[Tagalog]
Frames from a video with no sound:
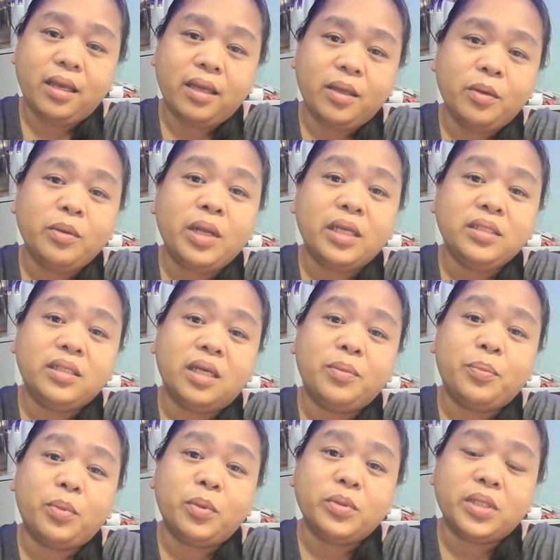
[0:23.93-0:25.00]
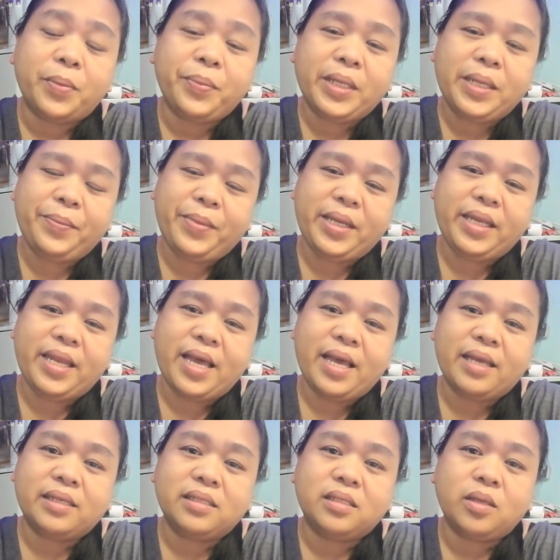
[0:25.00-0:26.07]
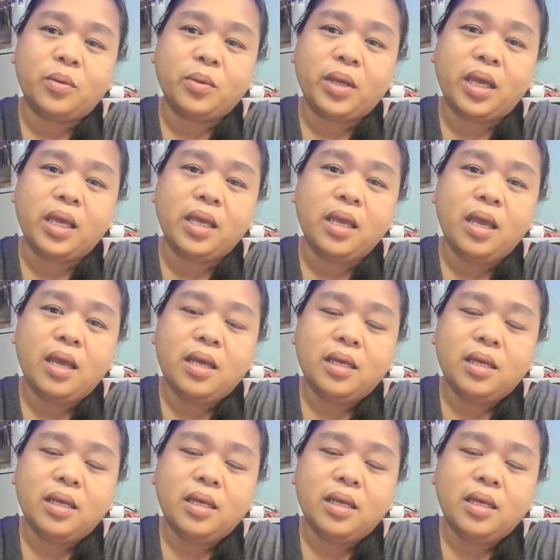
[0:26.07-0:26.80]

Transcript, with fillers: yung nandyan po sa Pilipinas. Okay?